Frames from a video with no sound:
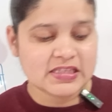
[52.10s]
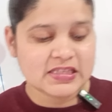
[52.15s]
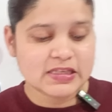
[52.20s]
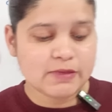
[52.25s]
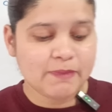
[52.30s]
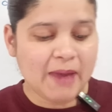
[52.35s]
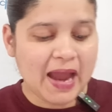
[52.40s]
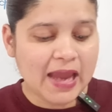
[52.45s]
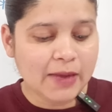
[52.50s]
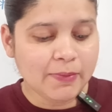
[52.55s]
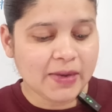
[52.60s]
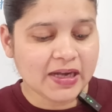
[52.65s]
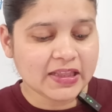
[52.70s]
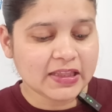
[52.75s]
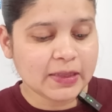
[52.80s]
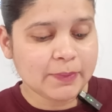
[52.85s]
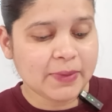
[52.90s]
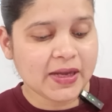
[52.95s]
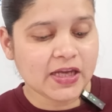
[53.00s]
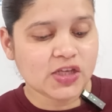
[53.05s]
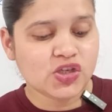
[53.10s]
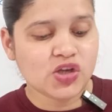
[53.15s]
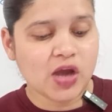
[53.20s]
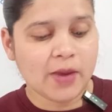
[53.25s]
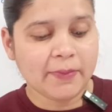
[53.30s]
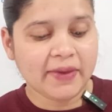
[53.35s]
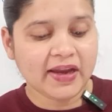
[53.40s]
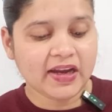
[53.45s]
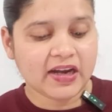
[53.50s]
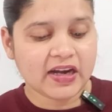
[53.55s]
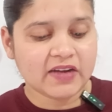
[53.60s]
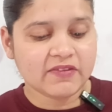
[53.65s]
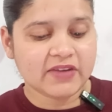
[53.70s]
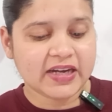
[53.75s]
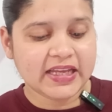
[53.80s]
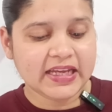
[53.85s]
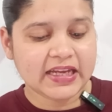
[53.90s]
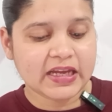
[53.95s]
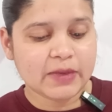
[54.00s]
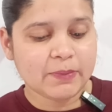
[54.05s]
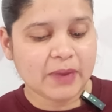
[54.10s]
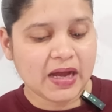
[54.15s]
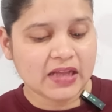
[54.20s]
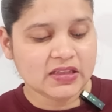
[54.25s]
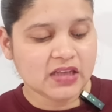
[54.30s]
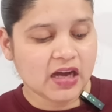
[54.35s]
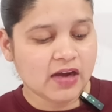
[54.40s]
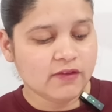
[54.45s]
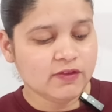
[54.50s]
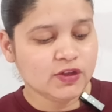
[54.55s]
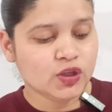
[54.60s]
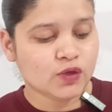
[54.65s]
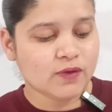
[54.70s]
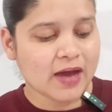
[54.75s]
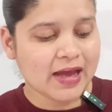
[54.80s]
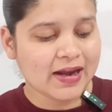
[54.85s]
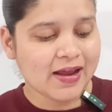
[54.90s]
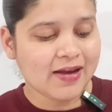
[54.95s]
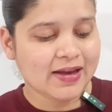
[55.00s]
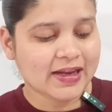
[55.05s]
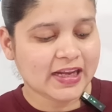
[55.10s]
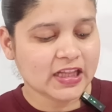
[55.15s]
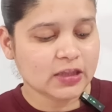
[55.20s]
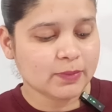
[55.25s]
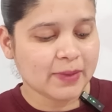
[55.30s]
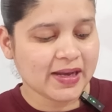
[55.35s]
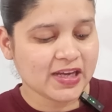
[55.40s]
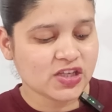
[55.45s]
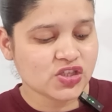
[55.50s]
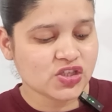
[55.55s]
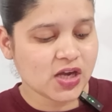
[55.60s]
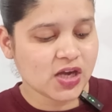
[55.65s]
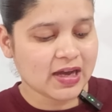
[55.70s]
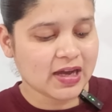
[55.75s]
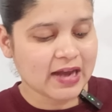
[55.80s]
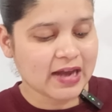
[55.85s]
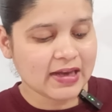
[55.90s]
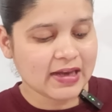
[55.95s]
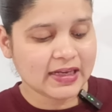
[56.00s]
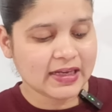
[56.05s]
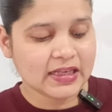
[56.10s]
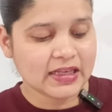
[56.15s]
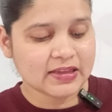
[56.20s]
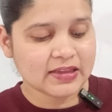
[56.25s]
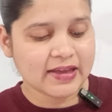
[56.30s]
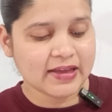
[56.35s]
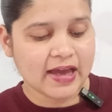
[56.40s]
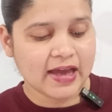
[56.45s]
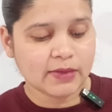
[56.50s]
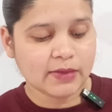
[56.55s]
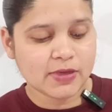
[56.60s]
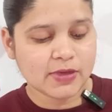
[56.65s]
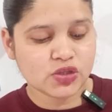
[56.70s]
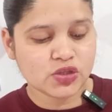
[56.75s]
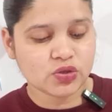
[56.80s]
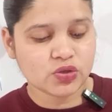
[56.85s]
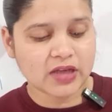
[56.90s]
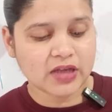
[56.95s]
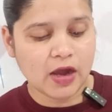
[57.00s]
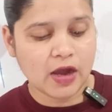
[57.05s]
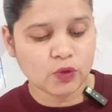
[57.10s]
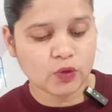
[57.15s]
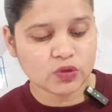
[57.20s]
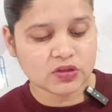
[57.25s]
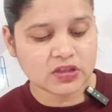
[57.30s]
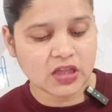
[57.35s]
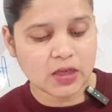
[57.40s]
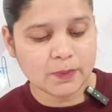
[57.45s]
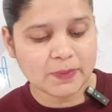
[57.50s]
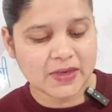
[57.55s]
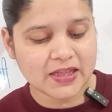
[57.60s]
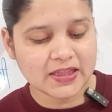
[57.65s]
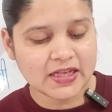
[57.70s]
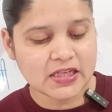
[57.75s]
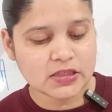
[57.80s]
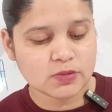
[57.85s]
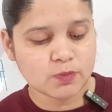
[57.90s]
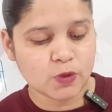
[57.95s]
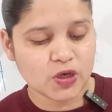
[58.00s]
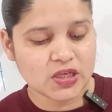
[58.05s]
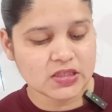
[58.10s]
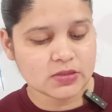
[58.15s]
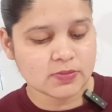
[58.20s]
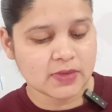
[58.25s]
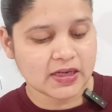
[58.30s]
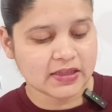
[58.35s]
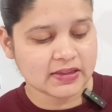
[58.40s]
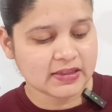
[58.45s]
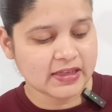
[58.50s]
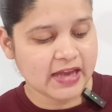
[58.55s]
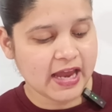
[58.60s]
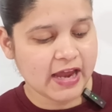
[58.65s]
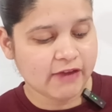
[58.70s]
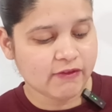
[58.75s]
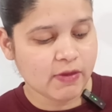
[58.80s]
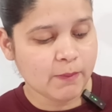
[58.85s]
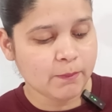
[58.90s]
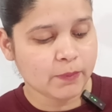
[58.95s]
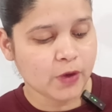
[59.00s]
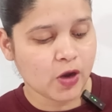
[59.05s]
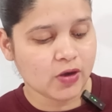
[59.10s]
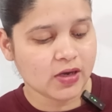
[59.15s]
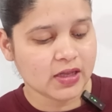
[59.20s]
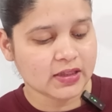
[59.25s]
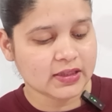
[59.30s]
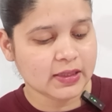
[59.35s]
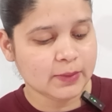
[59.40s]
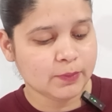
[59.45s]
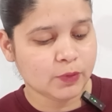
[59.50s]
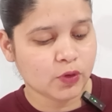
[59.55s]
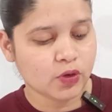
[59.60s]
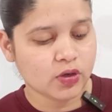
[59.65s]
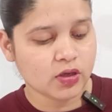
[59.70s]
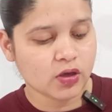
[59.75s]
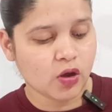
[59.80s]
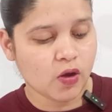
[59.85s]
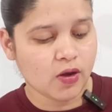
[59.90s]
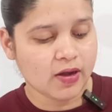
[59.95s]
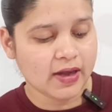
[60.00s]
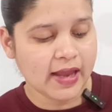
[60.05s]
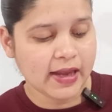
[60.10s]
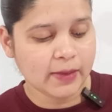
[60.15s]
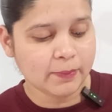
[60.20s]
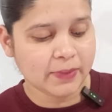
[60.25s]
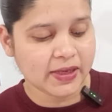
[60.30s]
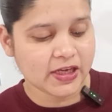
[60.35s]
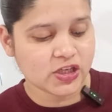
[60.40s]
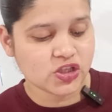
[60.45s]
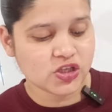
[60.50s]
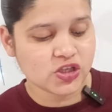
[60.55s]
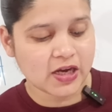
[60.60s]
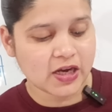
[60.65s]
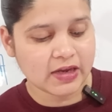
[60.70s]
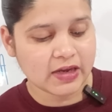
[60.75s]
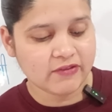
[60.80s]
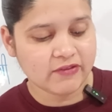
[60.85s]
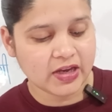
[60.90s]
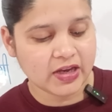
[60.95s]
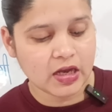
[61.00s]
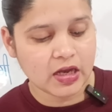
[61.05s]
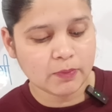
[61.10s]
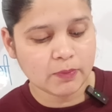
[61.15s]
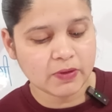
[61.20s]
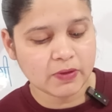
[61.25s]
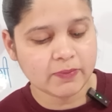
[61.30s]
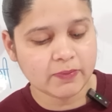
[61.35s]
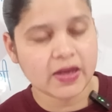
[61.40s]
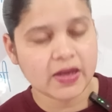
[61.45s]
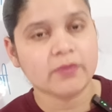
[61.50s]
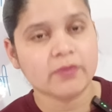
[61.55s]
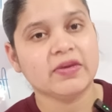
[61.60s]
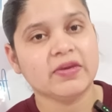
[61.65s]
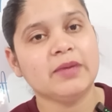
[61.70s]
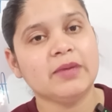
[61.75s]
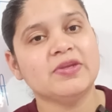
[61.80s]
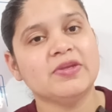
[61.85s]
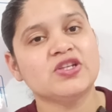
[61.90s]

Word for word: सिपाही भर्ती परीक्षा में गड़बड़ी के बाद अब दोबारा लिखित परीक्षा कराने की तैयारी में जुटा उत्तर प्रदेश पुलिस भर्ती एवं प्रोन्नति बोर्ड ऑनलाइन परीक्षा के विकल्प पर भी